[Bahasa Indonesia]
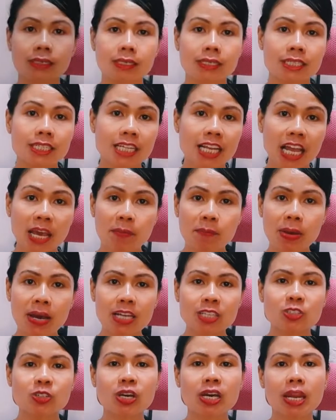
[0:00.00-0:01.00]
Dilema
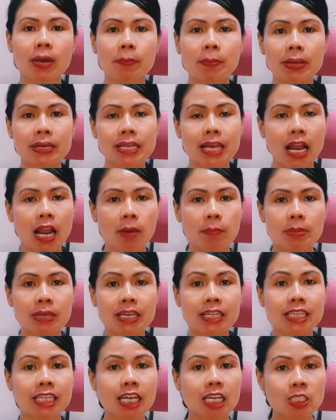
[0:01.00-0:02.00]
juga dapat dialami
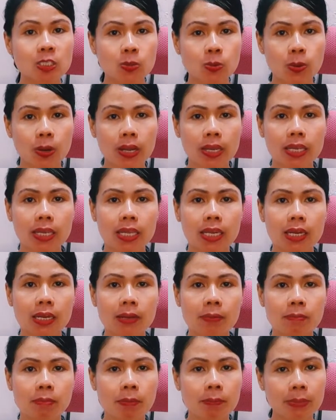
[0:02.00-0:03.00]
ketika seorang ingin
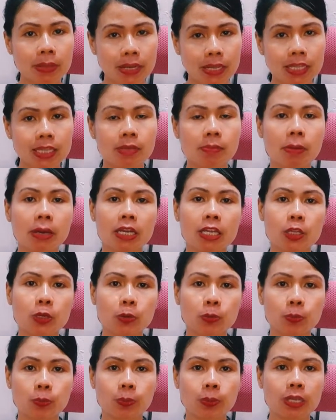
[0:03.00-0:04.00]
memilih teman
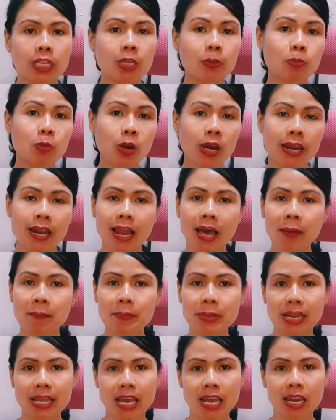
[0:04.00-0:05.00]
hidup. Ini bukanlah
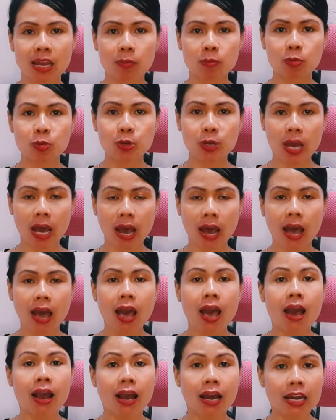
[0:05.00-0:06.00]
pilihan yang mudah,
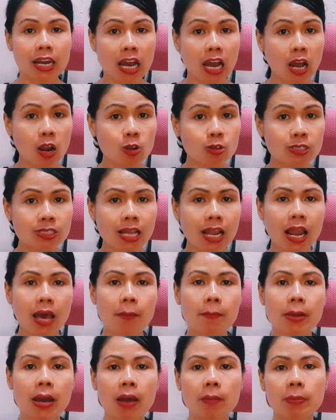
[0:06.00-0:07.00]
karena kalau salah
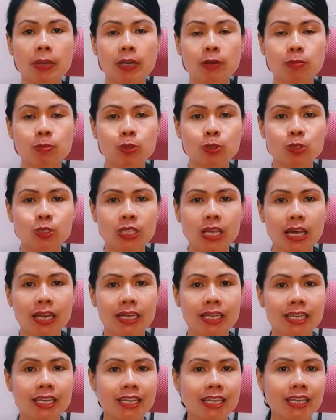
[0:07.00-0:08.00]
mengambil keputusan
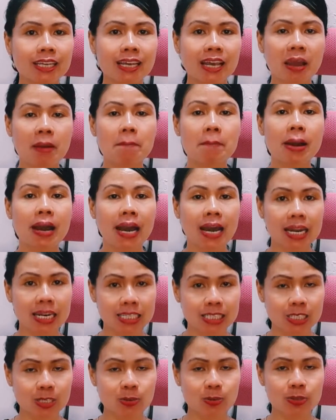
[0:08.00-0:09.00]
ini, maka
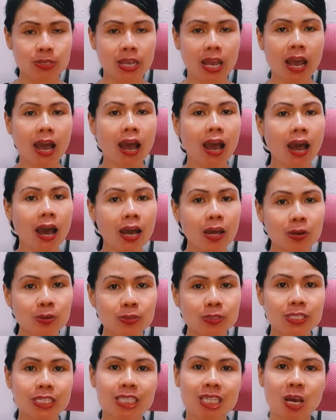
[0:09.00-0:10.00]
resikonya
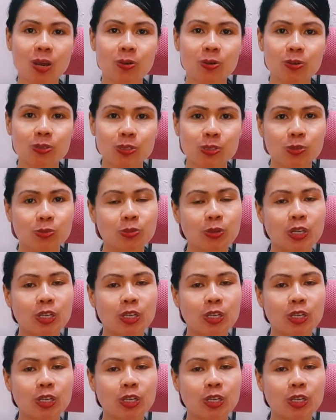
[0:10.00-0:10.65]
harus ditanggung seumur